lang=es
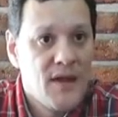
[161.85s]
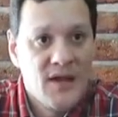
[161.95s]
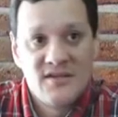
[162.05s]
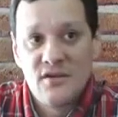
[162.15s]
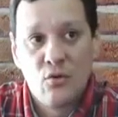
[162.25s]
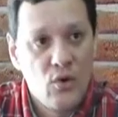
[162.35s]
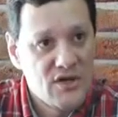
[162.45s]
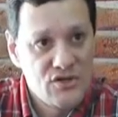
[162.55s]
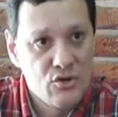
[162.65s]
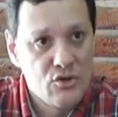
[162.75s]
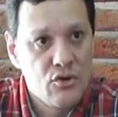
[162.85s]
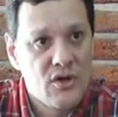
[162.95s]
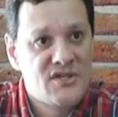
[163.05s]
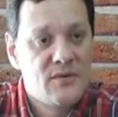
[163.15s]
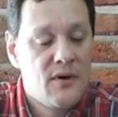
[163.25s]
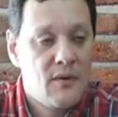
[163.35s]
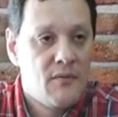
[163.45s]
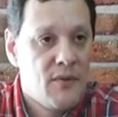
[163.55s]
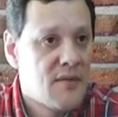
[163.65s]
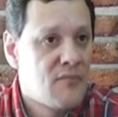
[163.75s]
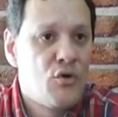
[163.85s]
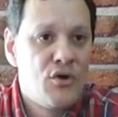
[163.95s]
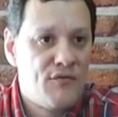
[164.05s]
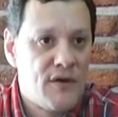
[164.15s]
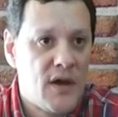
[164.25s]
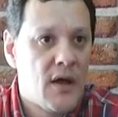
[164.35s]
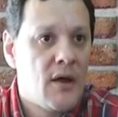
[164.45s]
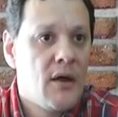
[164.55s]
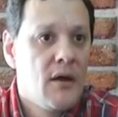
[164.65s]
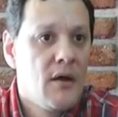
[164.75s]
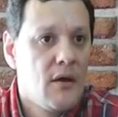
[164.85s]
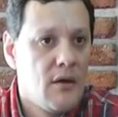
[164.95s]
la circulación toda se va a ver modificada